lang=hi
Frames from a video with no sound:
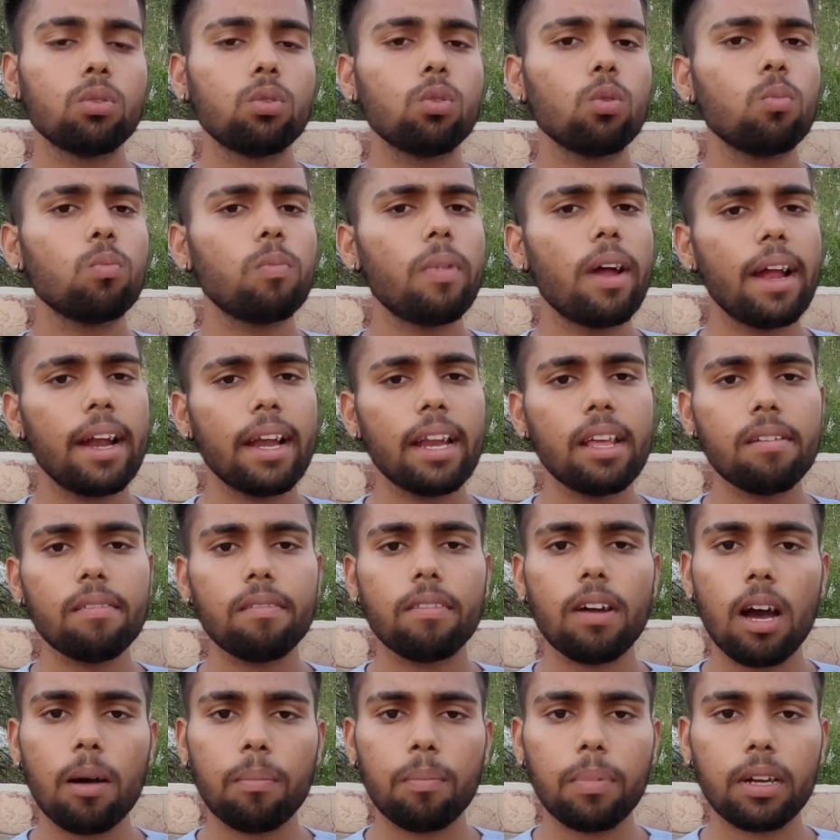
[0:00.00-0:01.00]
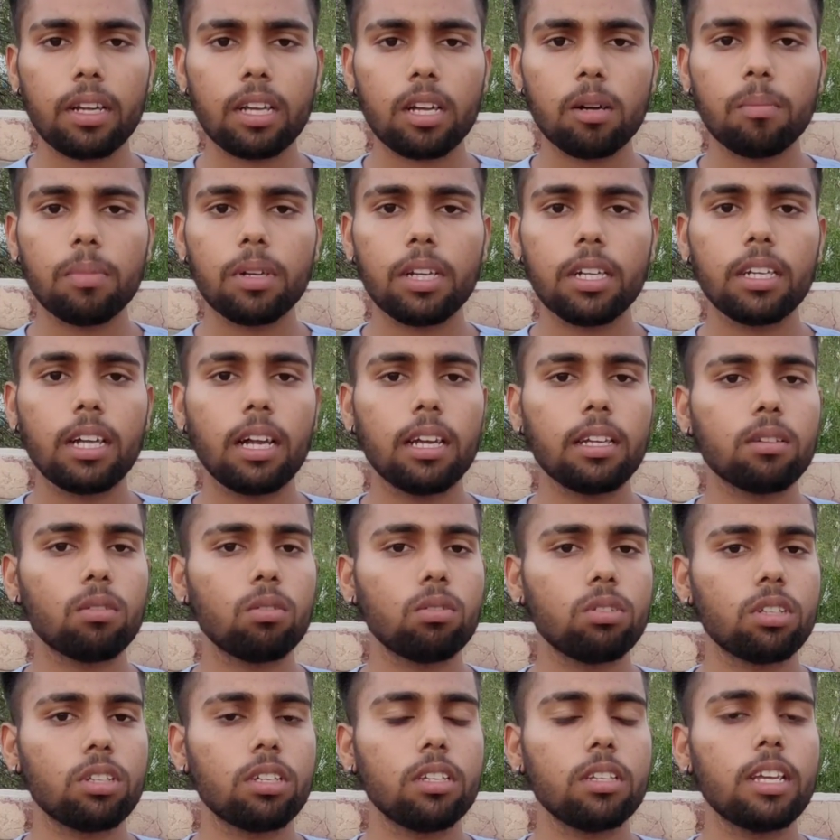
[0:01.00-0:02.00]
तो मैंने वहाँ पर कंप्लेट डालने की
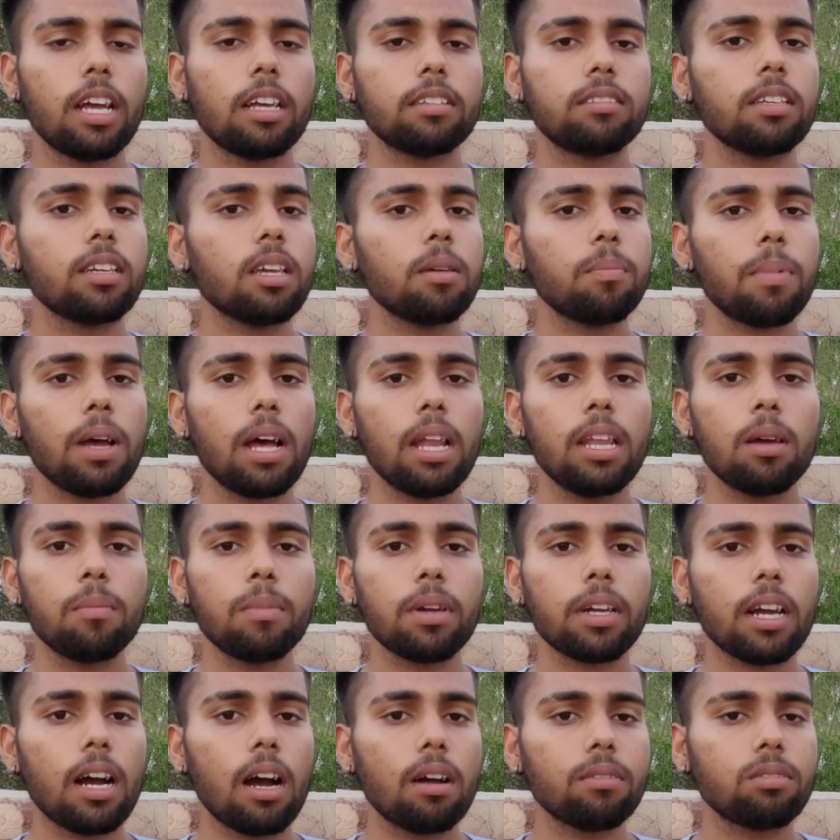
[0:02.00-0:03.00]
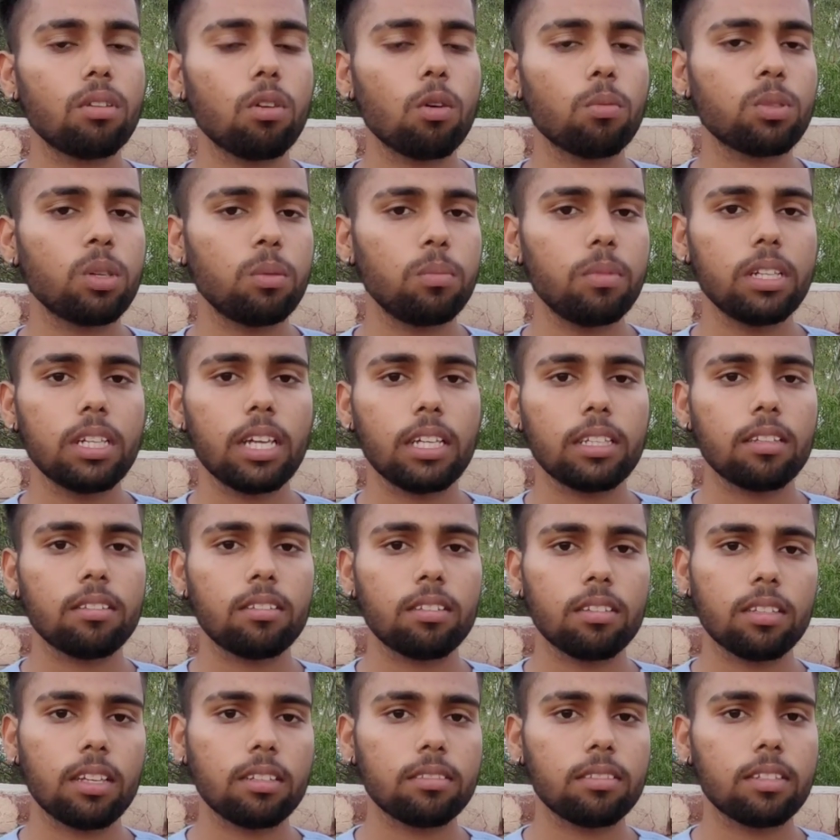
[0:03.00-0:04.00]
कोशिश की जैसे कि पहले हमें काफ़ी सारे ऑप्शन मिल जाते
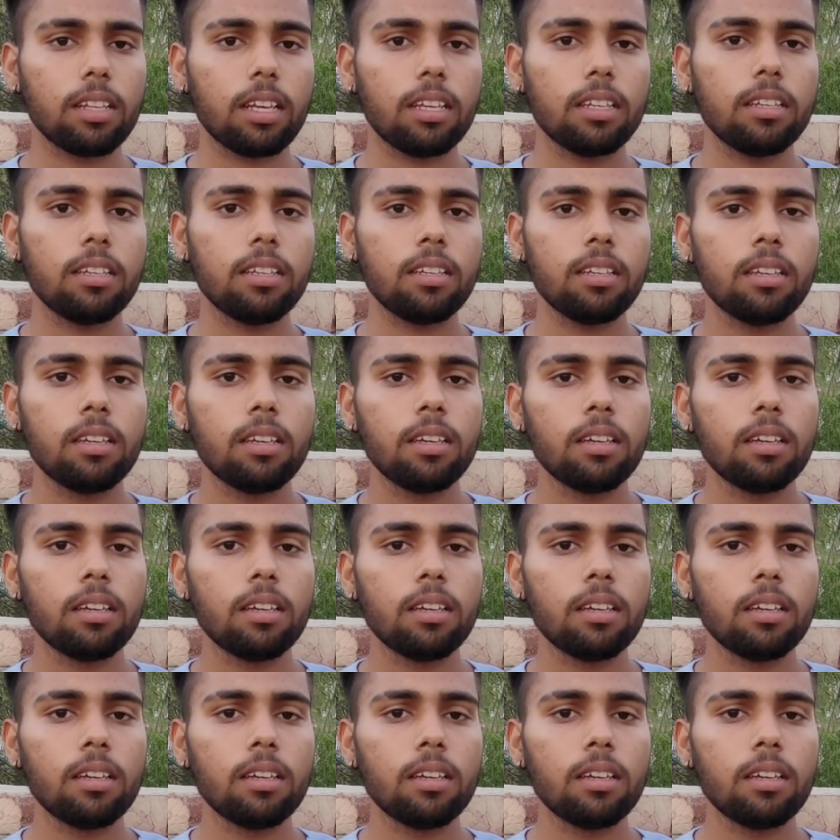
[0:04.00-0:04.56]
सीधा सीधा ही